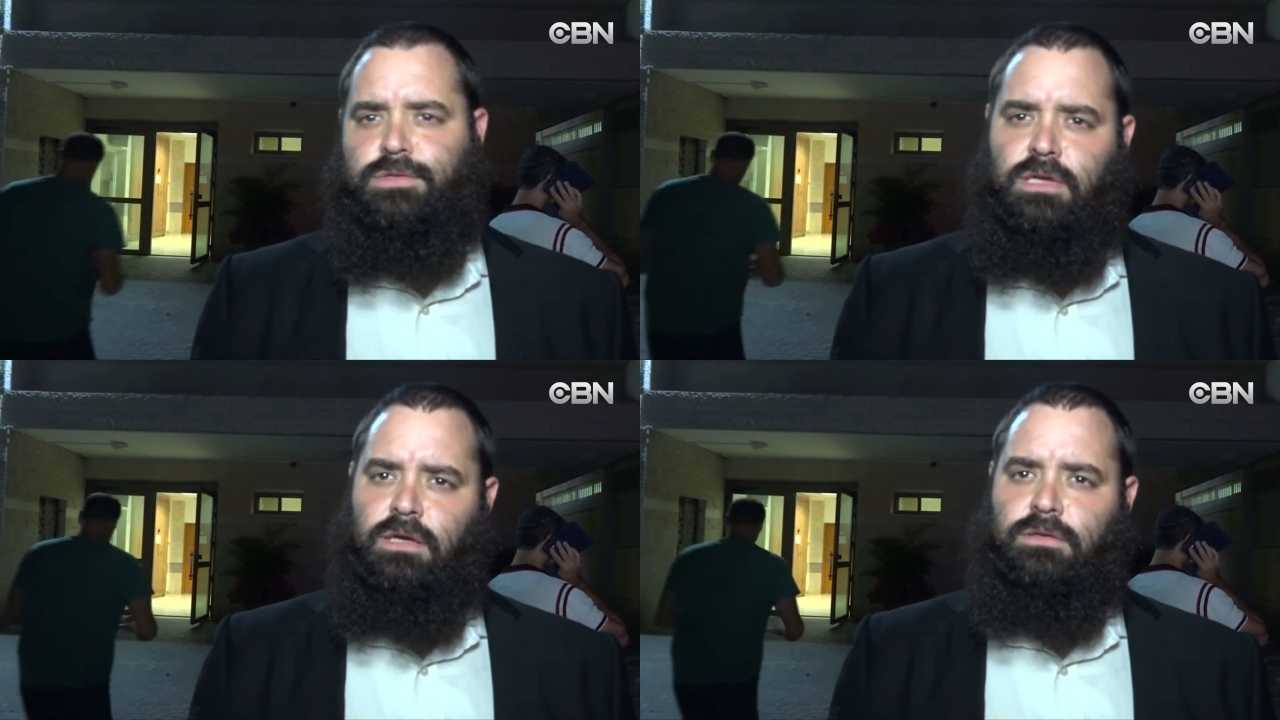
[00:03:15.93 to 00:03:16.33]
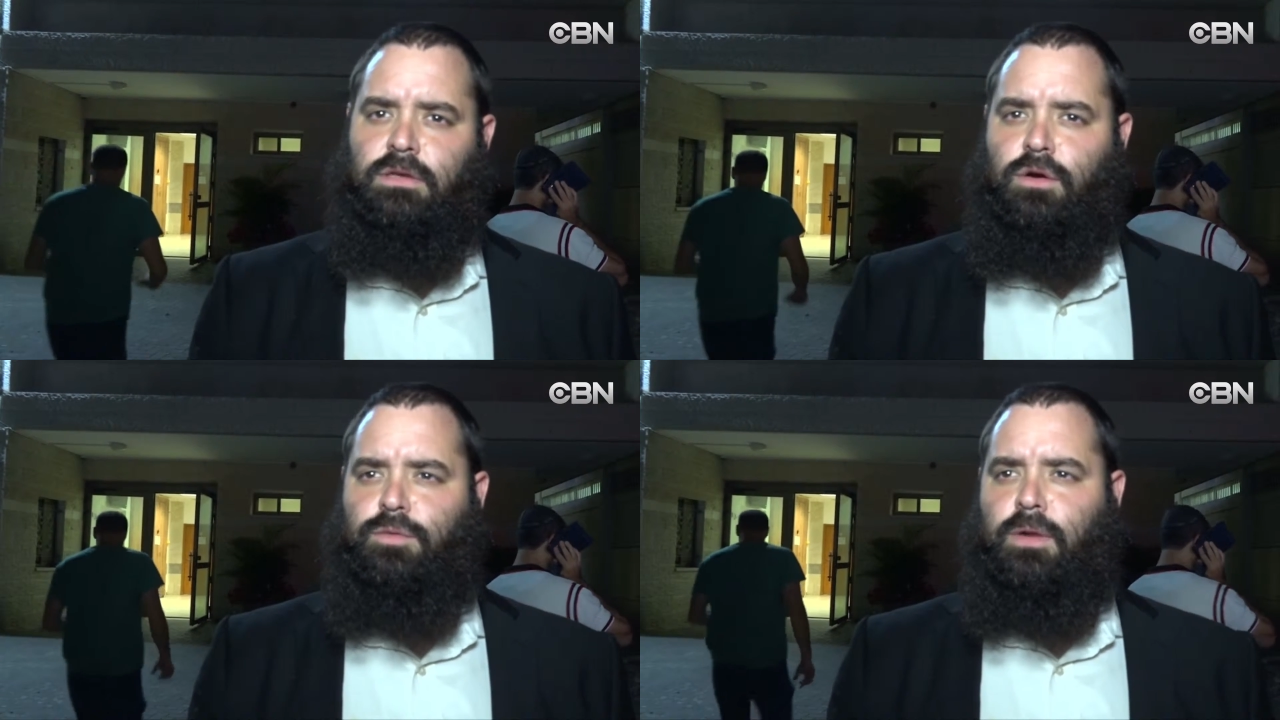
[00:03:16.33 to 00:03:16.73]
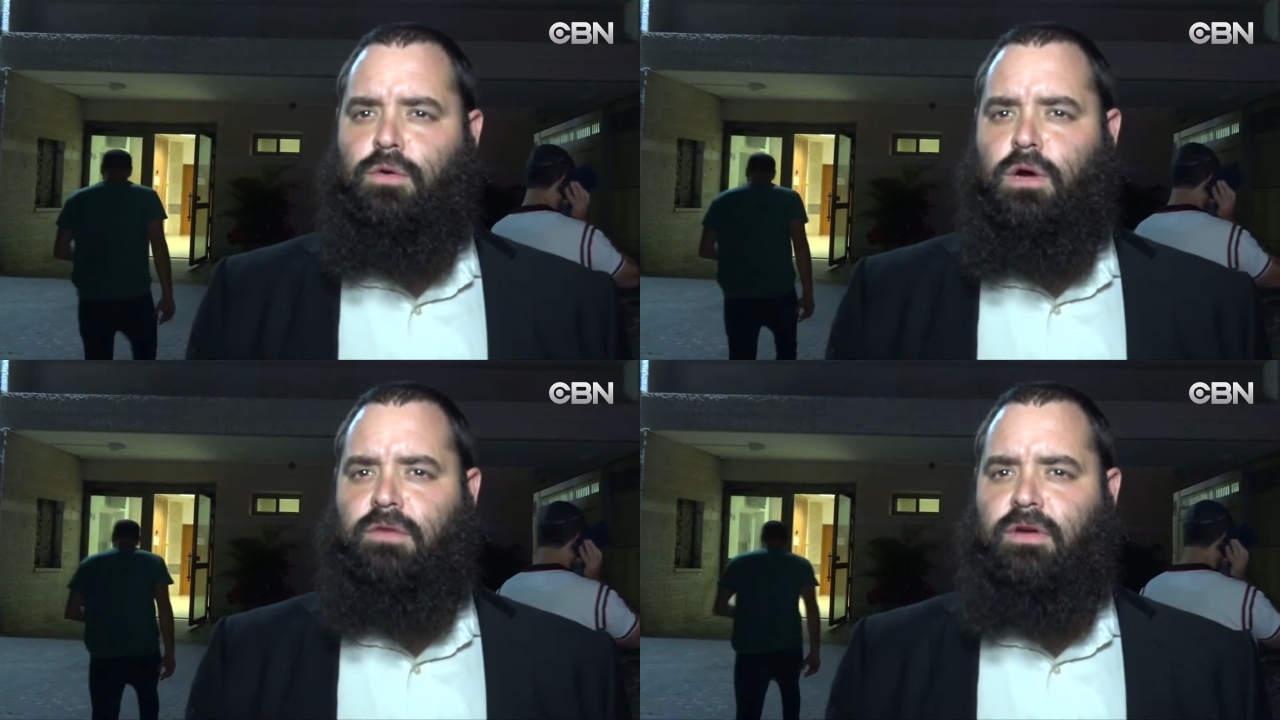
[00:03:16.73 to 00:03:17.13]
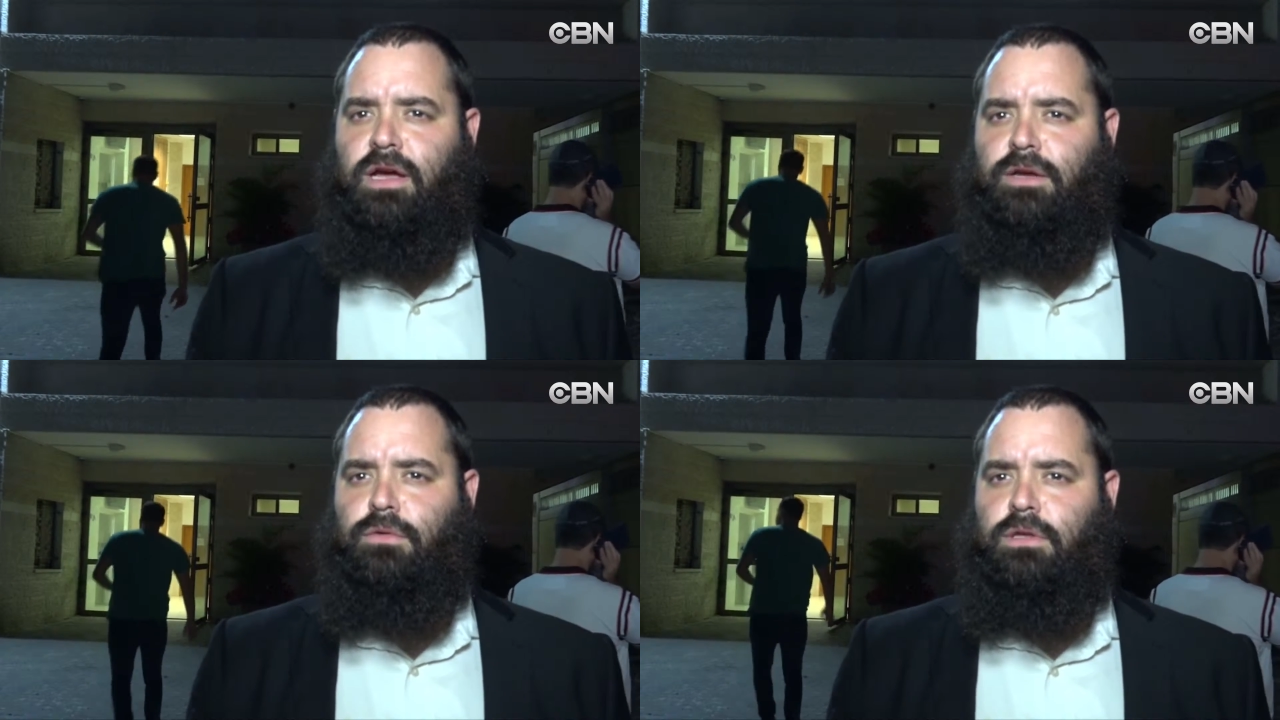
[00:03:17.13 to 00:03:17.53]
sau khi Israel ra lệnh
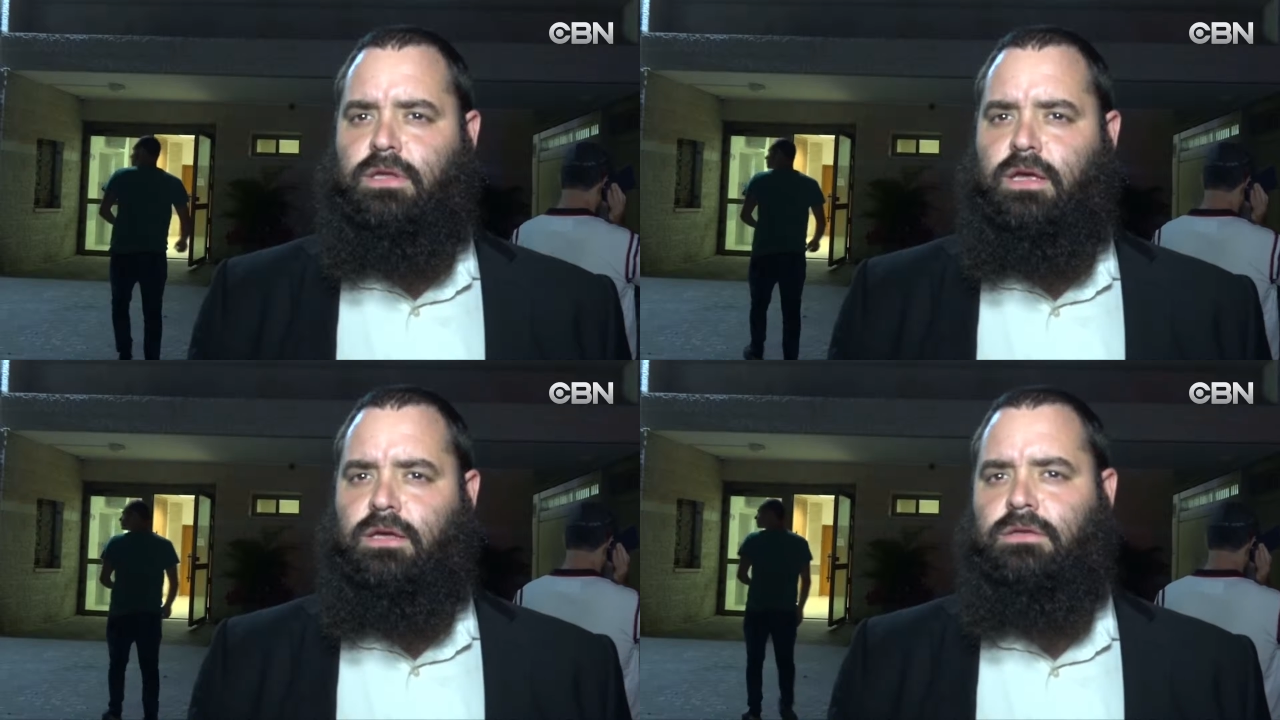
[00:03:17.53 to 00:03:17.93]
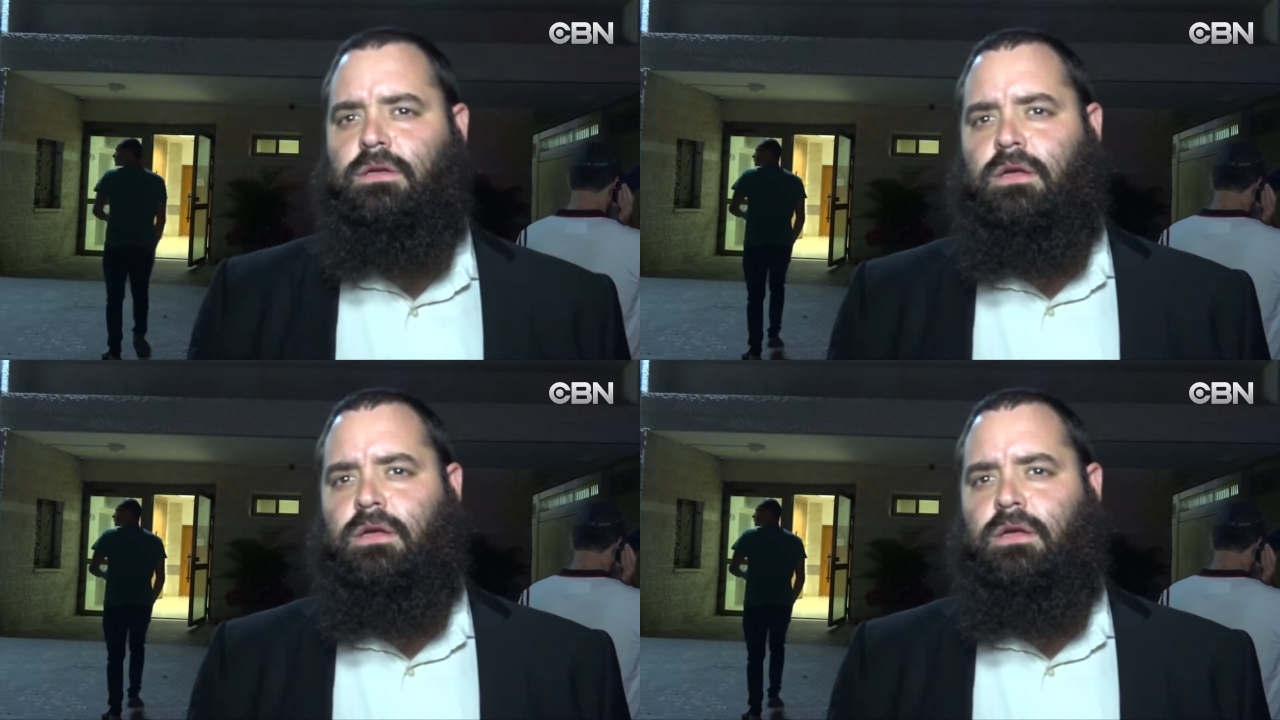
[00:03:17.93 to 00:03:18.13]
đóng cửa hải phận